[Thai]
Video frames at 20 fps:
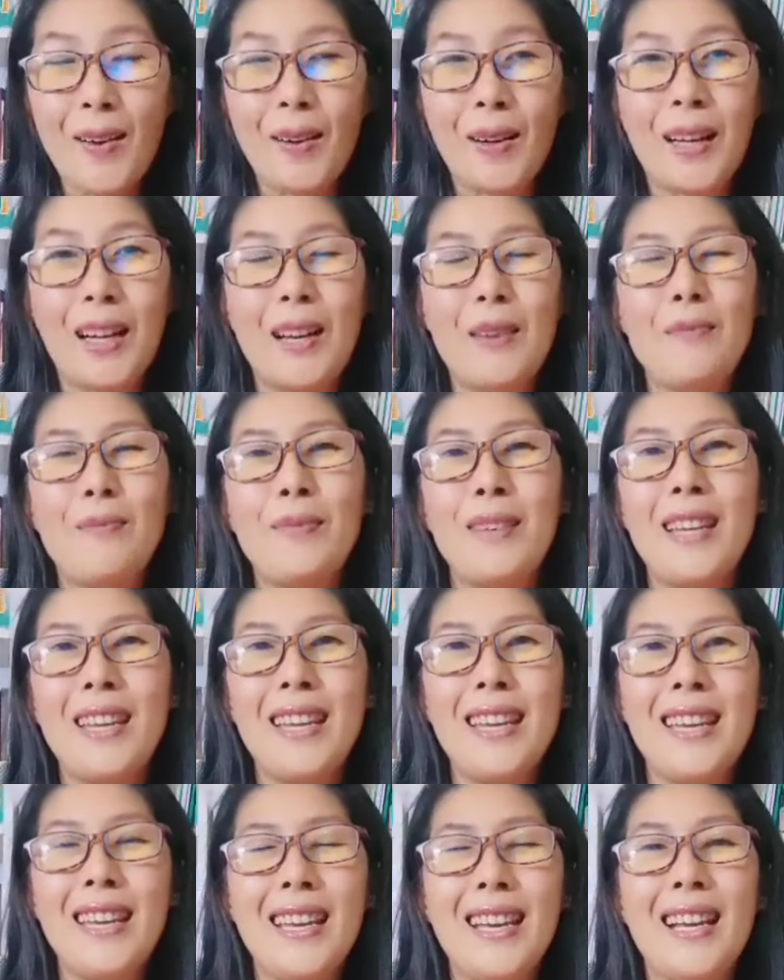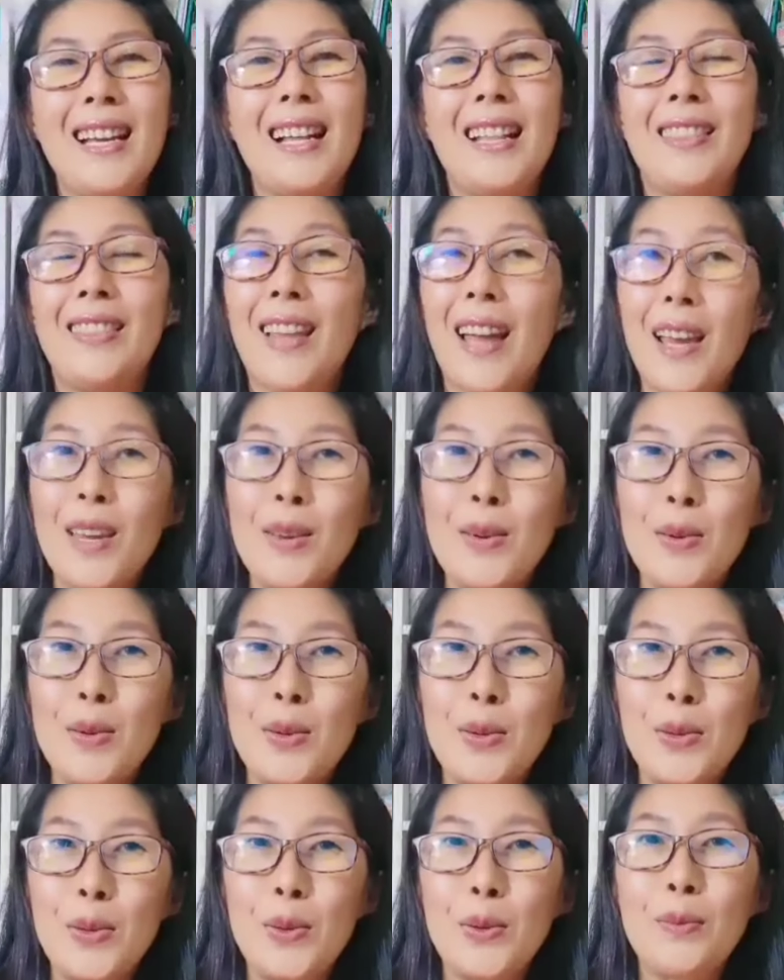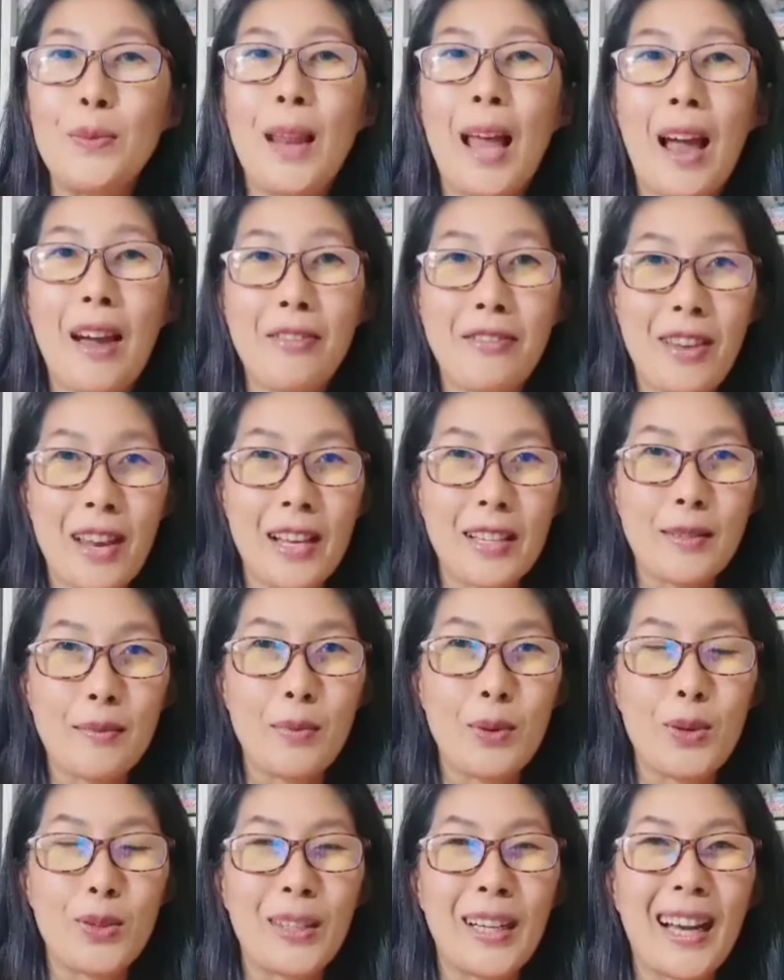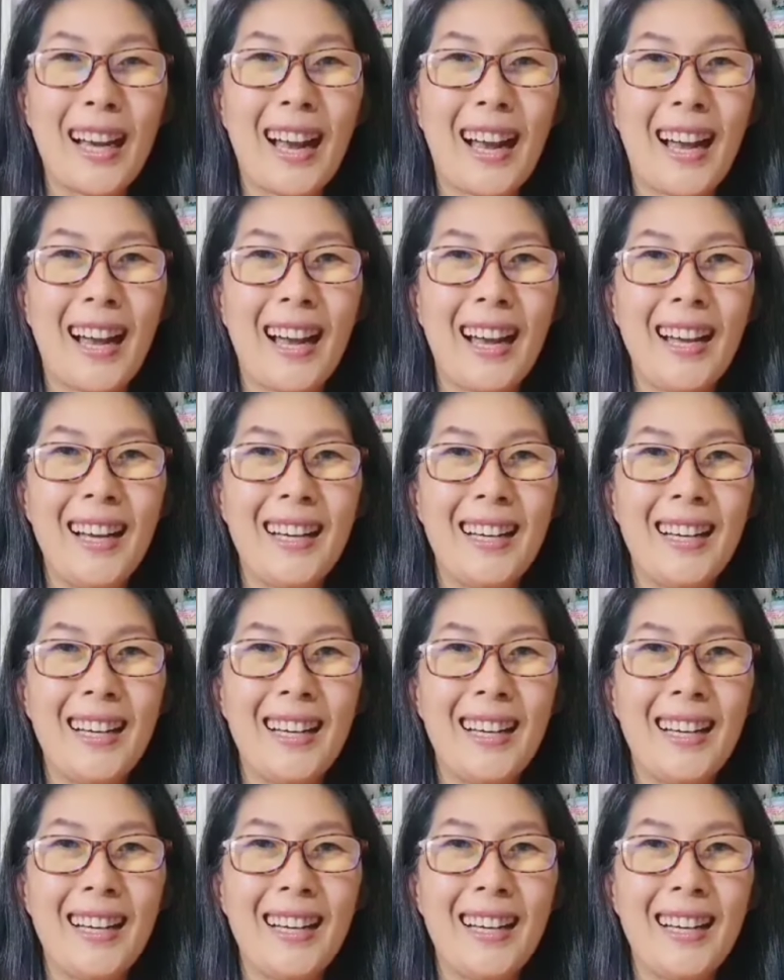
ของคลิปนี้ใน YouTube และ Facebook นะคะ